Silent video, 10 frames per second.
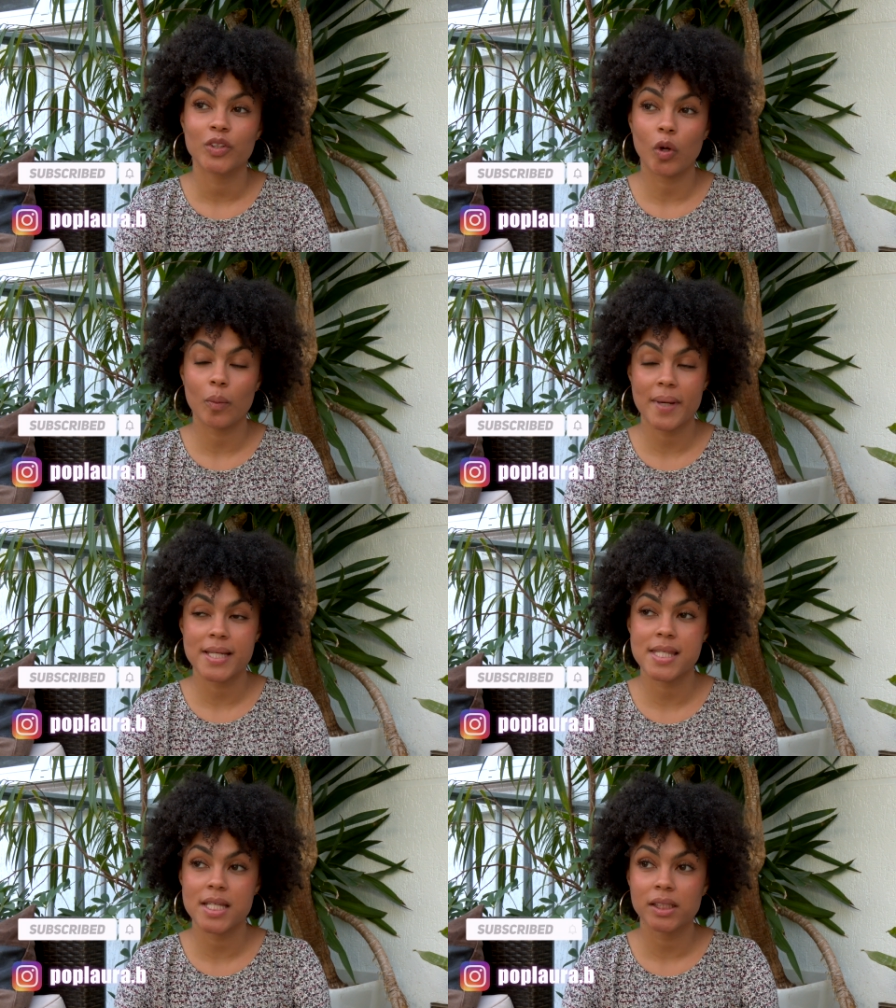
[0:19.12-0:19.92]
dans le
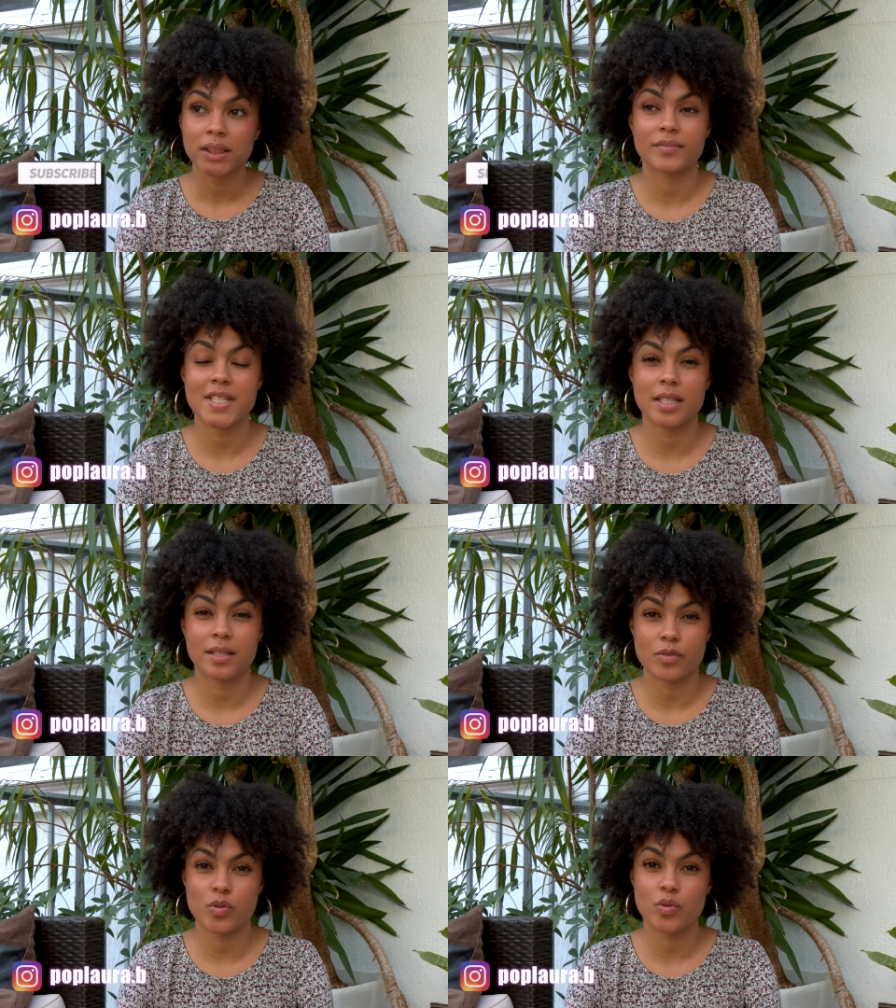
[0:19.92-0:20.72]
passé.
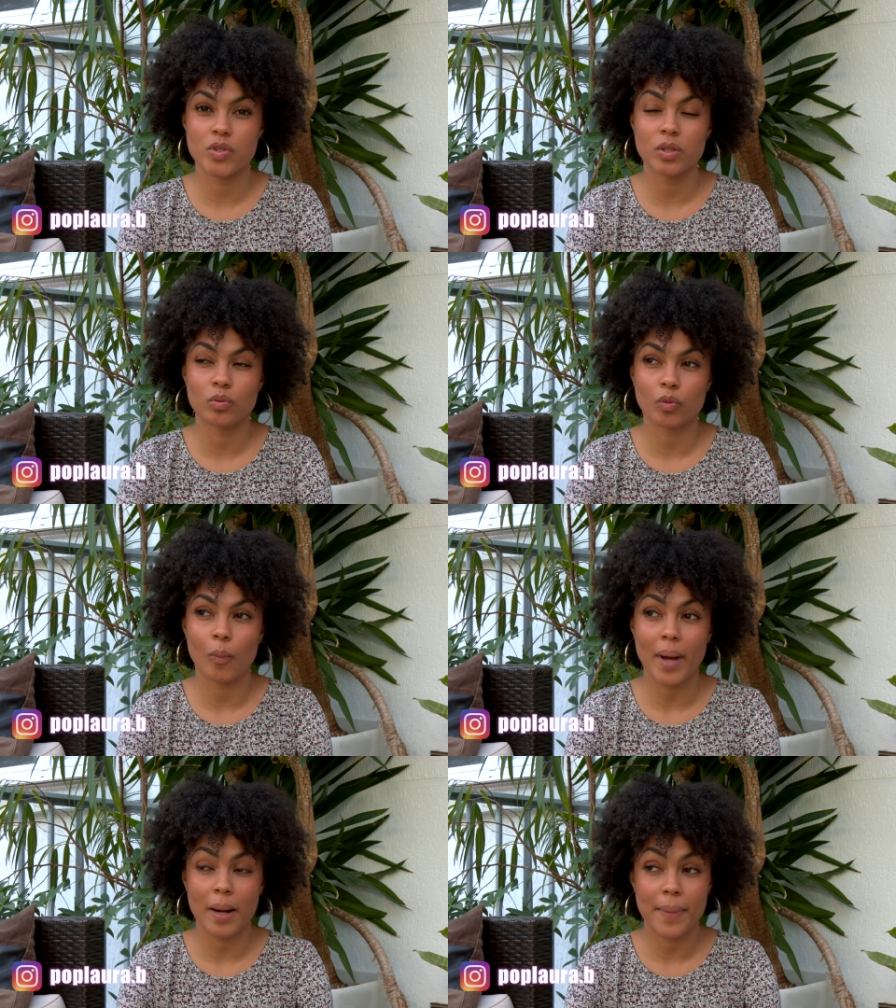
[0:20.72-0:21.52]
C'est un sujet dont
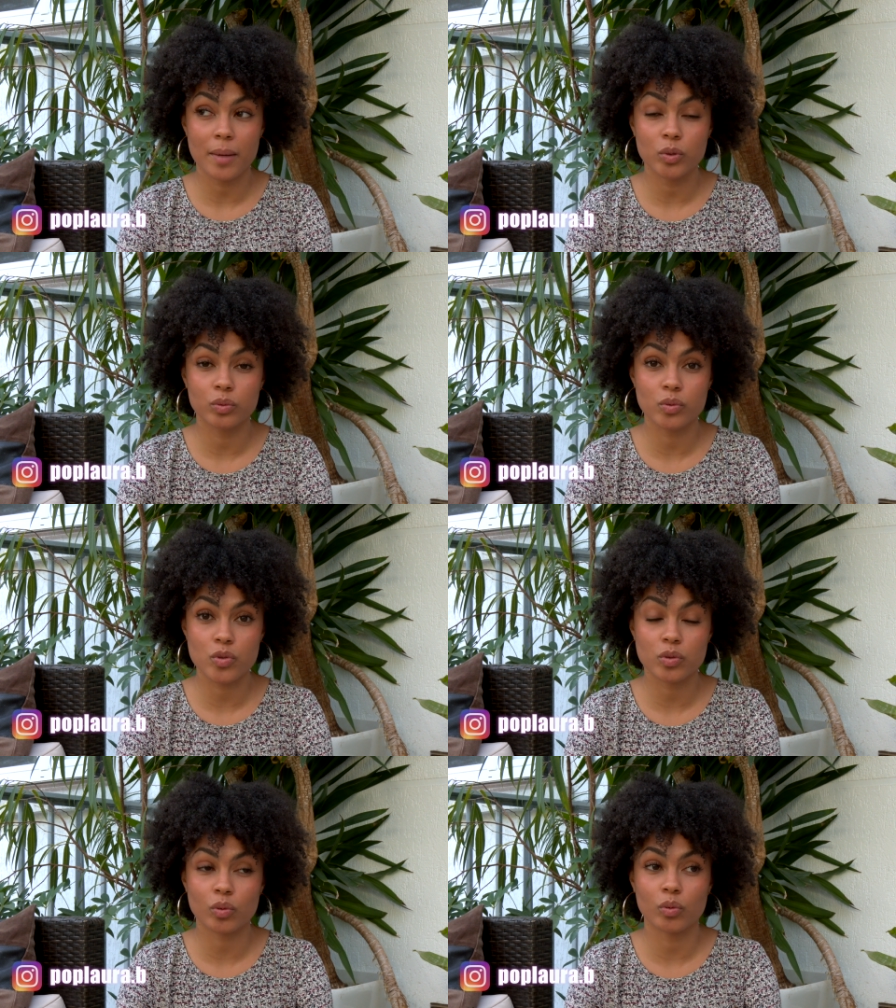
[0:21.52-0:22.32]
on parle pas
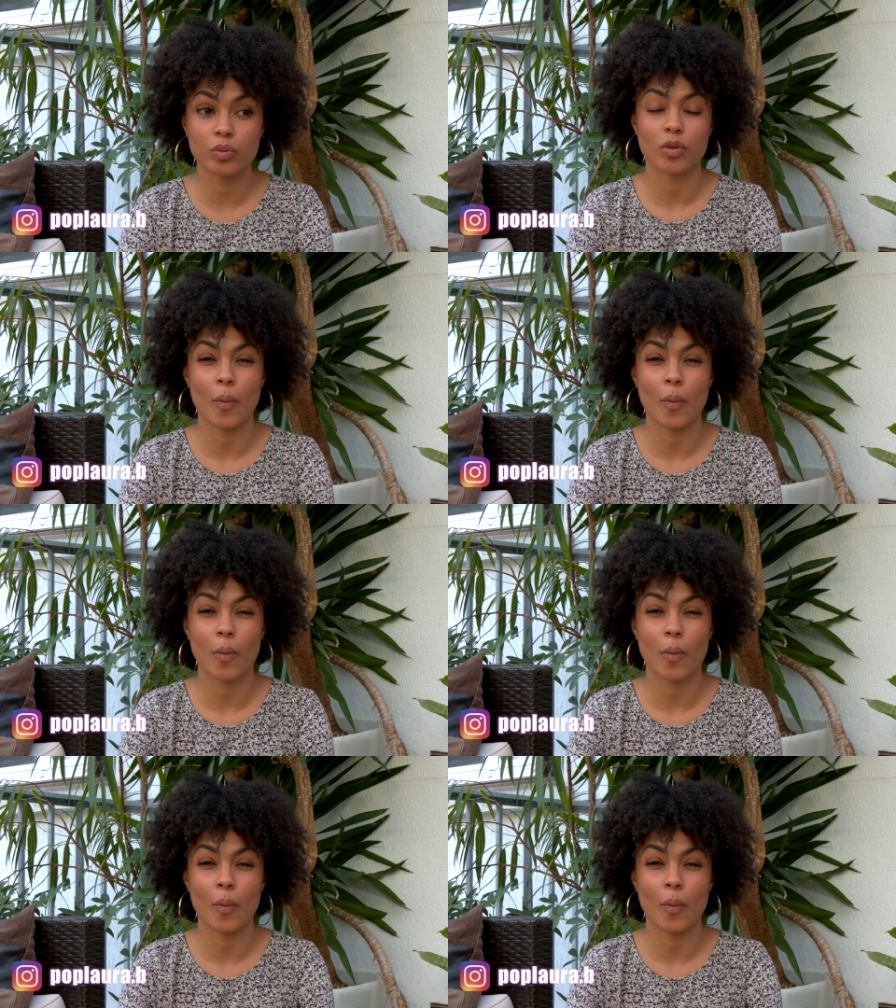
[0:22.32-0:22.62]
beaucoup, je trouve.